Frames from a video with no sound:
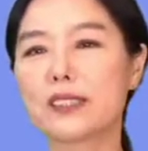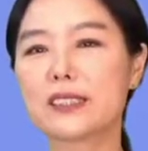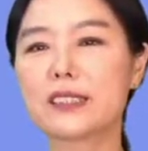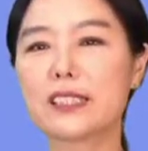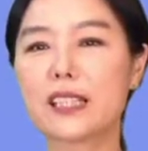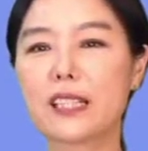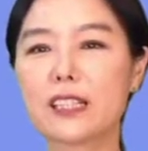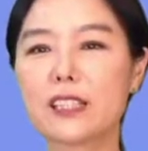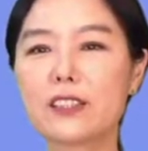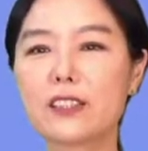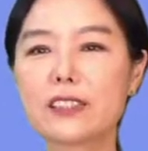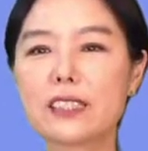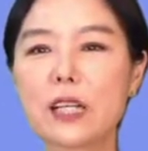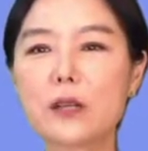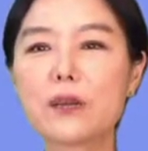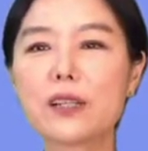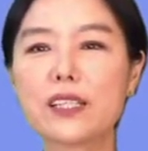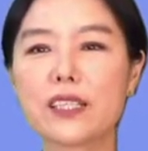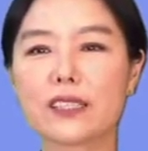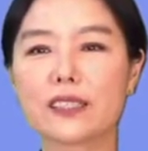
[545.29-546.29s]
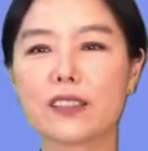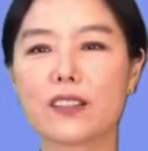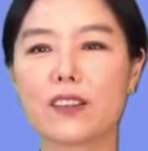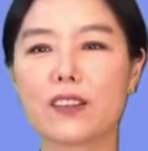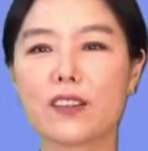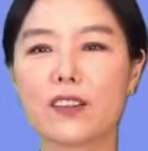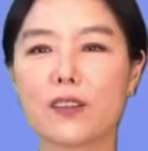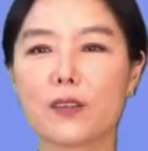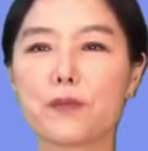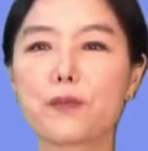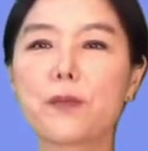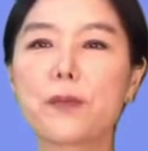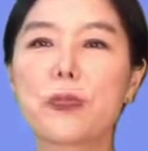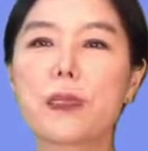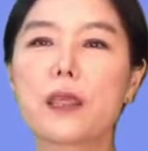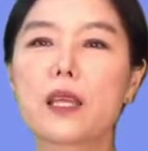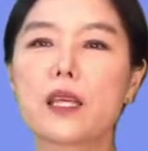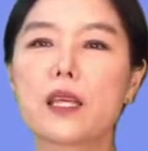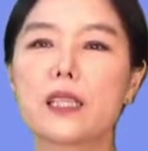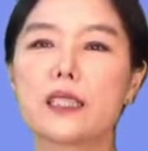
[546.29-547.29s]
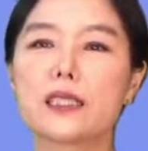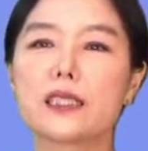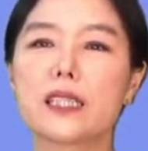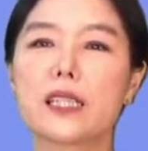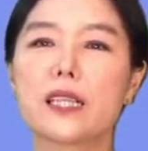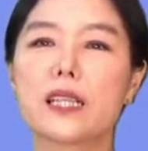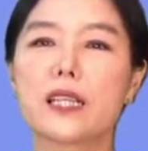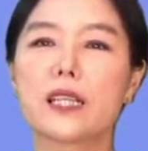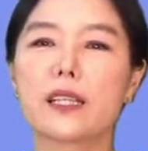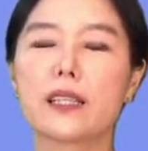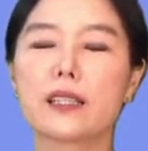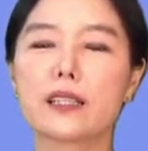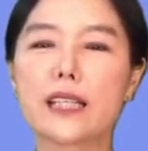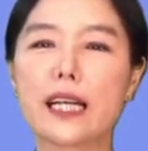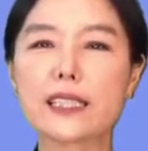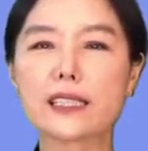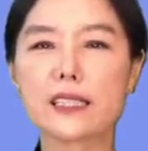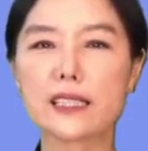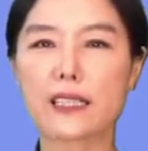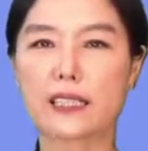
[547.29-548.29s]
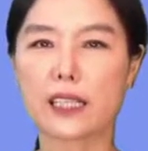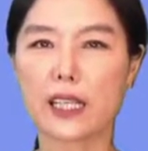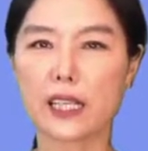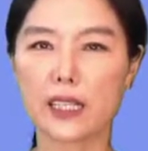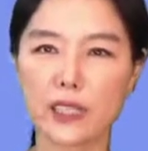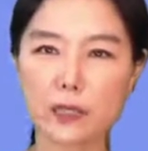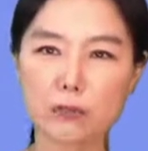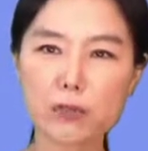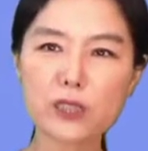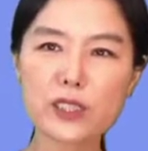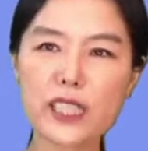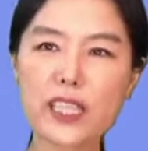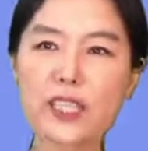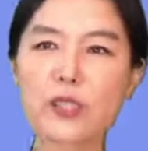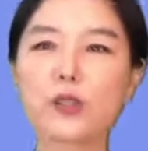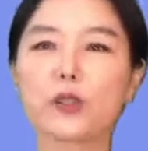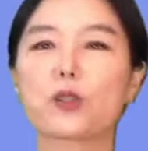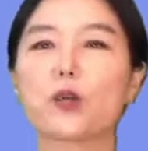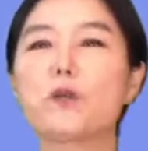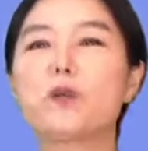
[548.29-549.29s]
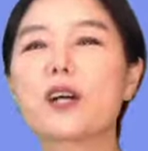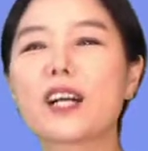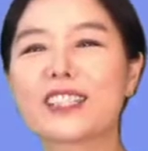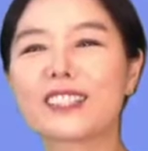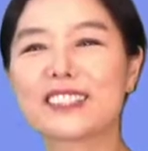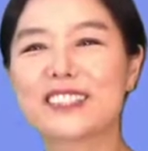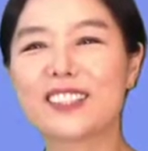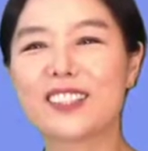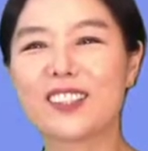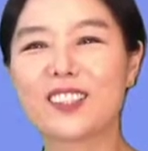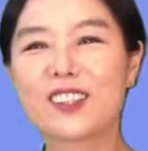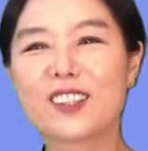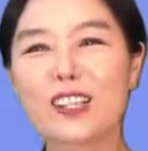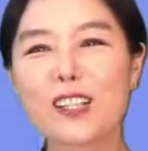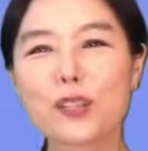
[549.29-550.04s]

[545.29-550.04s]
자 이런 상황에서 이제 다시 이게 풍차이기로 넘어갔어요.